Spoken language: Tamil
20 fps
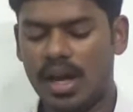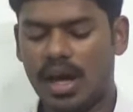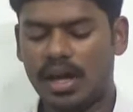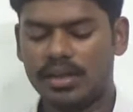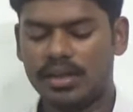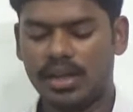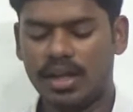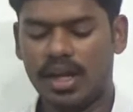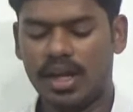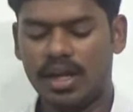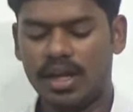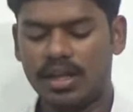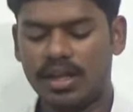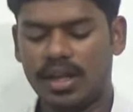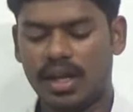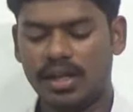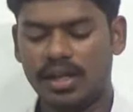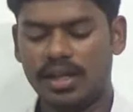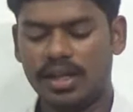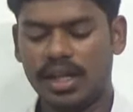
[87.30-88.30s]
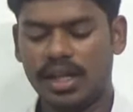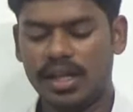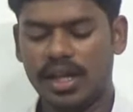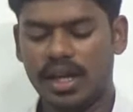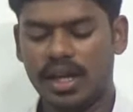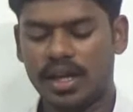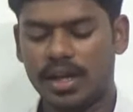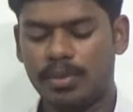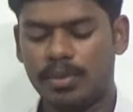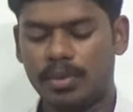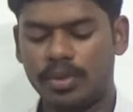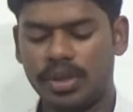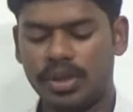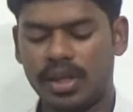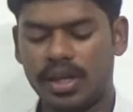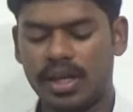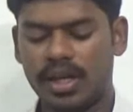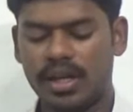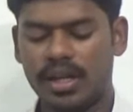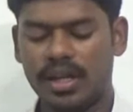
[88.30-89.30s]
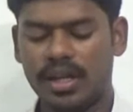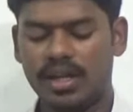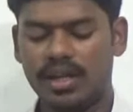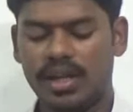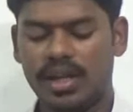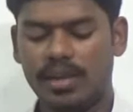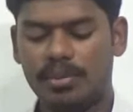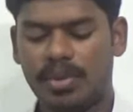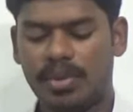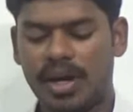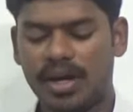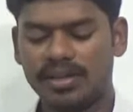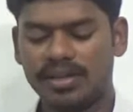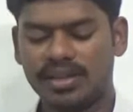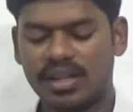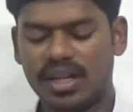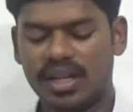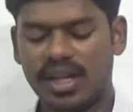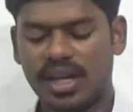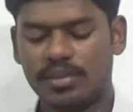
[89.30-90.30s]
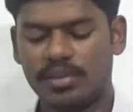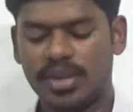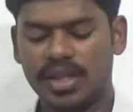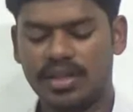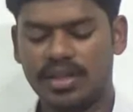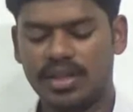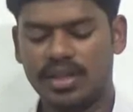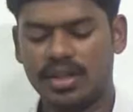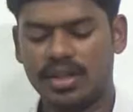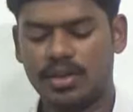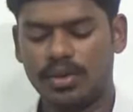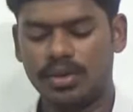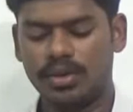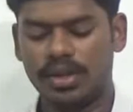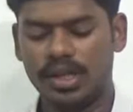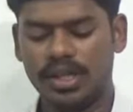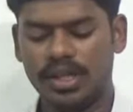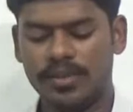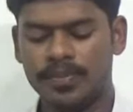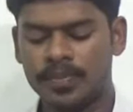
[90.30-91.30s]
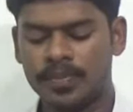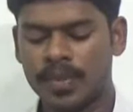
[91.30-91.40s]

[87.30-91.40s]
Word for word: அதனாலே தான் நிலையாக பொதிகையிலேயே பாசறை அமைத்து கொண்டு